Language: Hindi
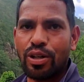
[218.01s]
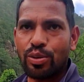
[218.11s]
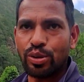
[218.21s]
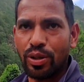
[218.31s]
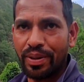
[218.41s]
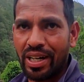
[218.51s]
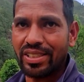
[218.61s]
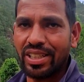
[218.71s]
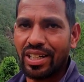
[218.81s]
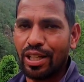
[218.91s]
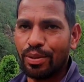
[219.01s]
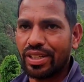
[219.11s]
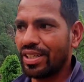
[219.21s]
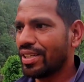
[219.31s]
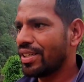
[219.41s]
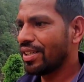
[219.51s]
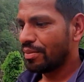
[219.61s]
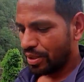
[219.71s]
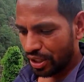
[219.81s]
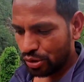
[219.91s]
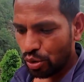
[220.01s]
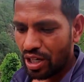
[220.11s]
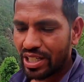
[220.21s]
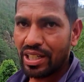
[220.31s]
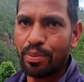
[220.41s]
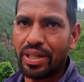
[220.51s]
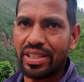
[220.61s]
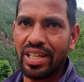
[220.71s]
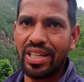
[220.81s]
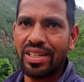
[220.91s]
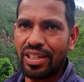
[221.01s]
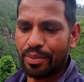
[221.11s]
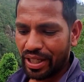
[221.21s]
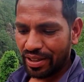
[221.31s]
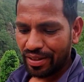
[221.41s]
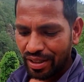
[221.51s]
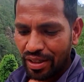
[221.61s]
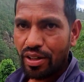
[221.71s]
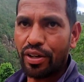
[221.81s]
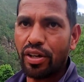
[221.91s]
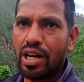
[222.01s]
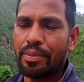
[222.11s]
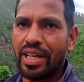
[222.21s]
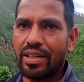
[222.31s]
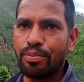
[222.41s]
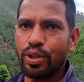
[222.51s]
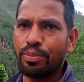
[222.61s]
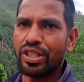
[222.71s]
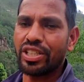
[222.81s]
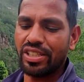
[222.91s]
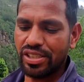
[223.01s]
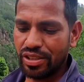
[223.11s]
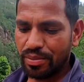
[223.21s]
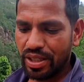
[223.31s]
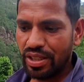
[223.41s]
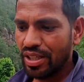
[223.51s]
और कुछ हमें हाथ से निकालने पड़ते हैं क्योंकि इसको काटना भी पड़ता है ये हमारे घर के काम आएगा पूरी बरसात के सीजन में